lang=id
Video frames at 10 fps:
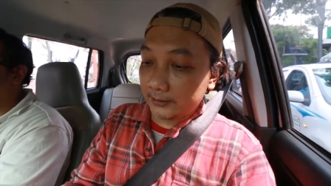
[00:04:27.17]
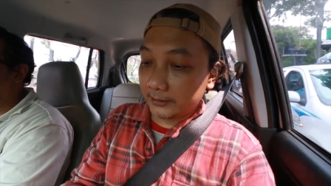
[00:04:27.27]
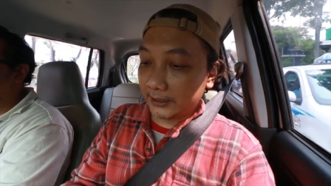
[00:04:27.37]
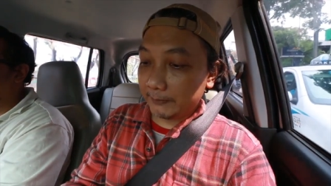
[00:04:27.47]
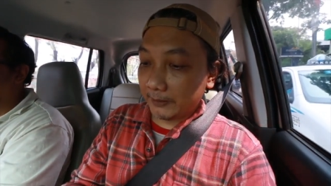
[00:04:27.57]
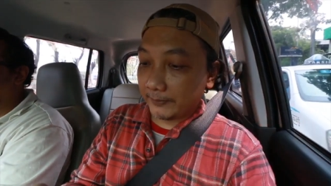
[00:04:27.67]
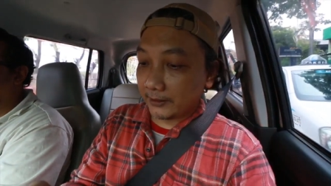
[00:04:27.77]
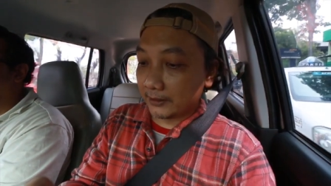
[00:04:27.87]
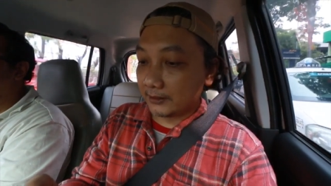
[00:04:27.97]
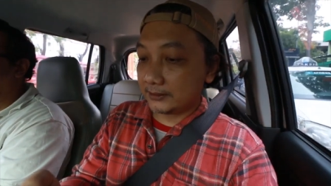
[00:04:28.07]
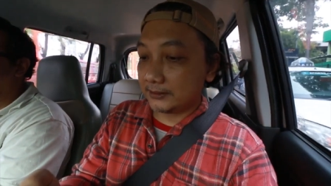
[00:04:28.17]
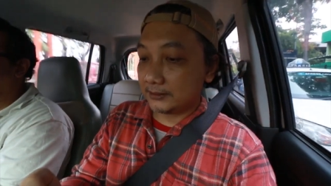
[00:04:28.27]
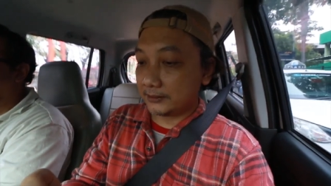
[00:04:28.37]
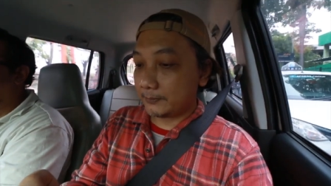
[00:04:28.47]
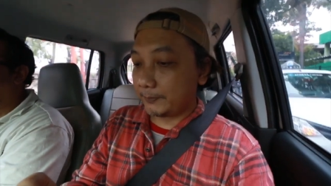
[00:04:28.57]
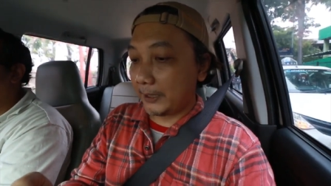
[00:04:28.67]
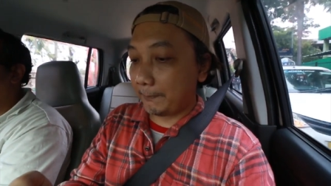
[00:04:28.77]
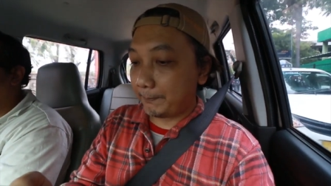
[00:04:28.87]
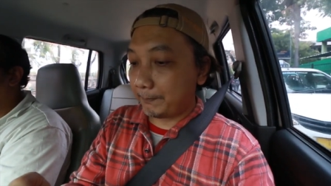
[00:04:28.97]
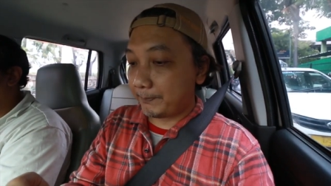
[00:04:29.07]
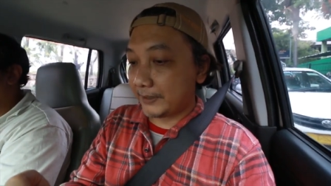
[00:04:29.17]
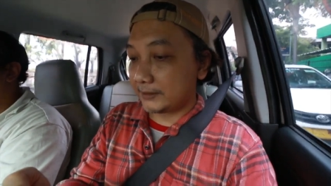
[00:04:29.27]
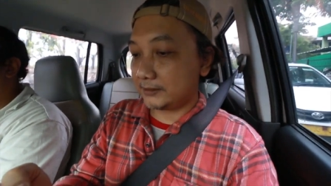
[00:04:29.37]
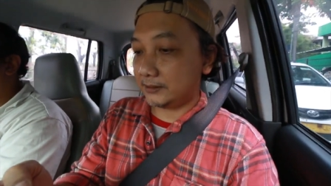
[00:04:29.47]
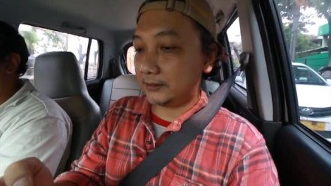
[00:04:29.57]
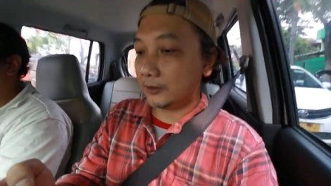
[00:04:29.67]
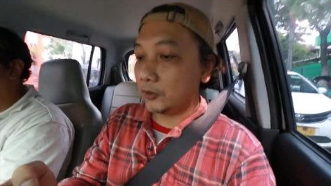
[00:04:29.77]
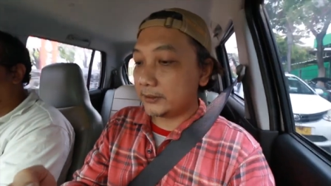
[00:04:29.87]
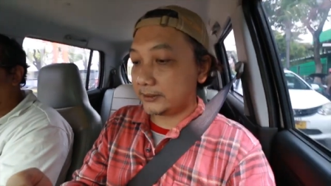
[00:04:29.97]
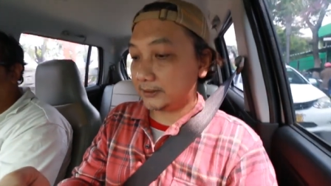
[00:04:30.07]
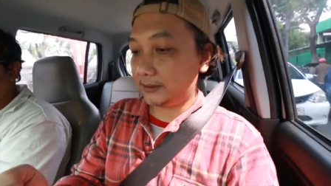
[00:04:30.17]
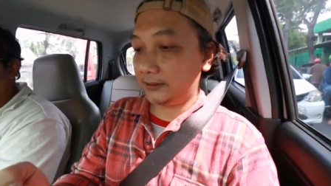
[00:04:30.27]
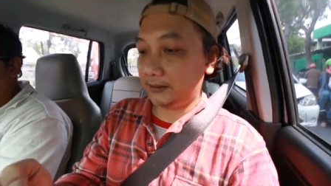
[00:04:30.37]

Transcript: dari Papers Papers Notes